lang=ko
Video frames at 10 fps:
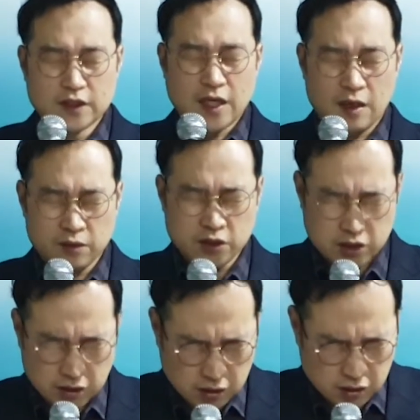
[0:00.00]

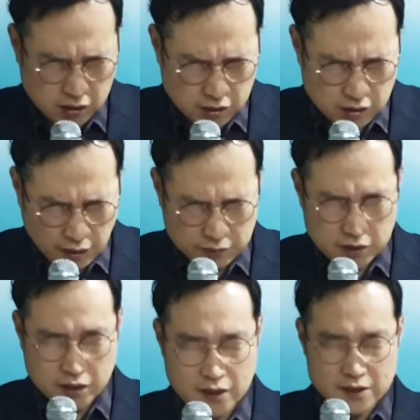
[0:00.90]
아버지
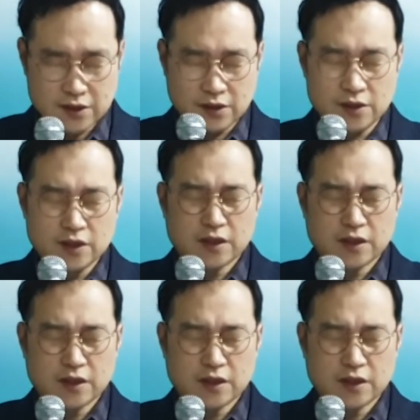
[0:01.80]
아버지께서